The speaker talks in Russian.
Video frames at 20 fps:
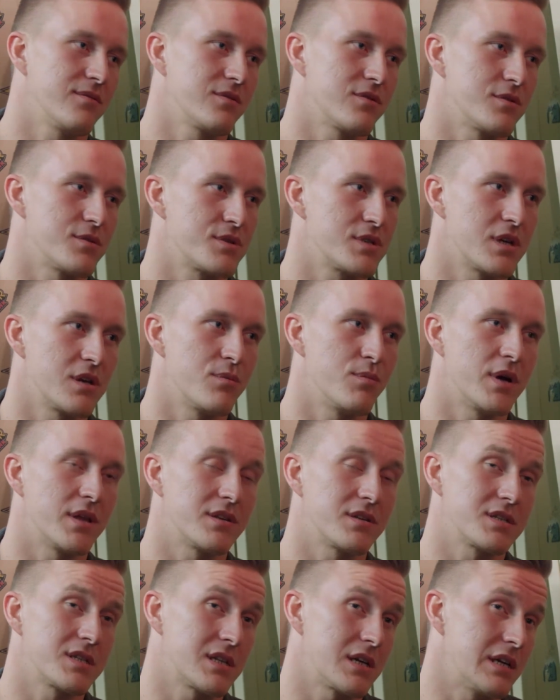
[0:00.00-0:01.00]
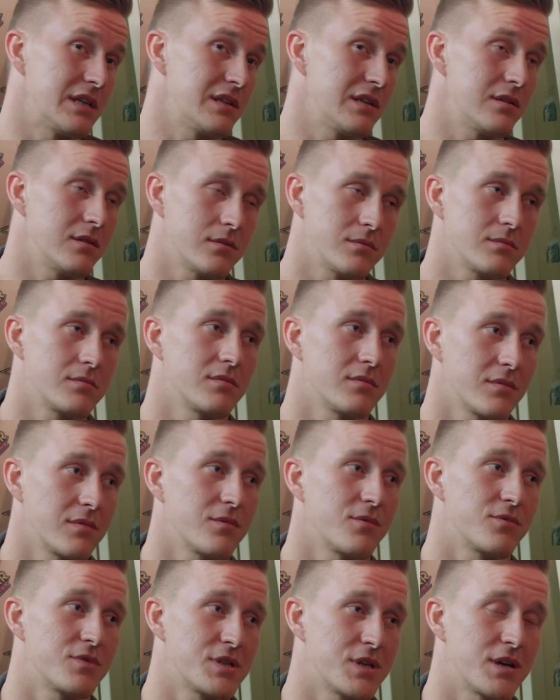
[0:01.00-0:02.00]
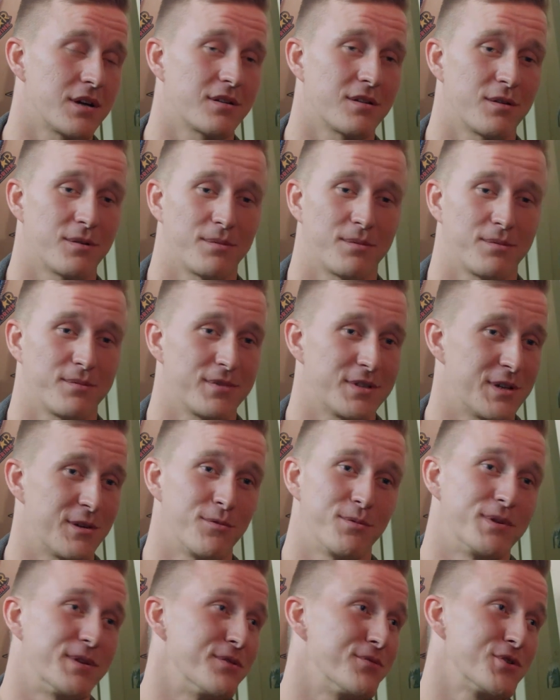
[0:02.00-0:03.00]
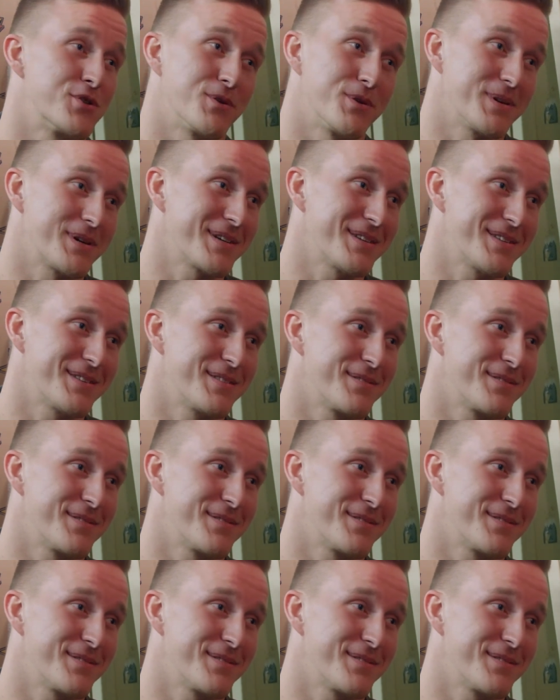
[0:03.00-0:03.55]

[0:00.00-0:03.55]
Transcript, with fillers: То есть все ребята стрейты, всех там, все любят девчонок.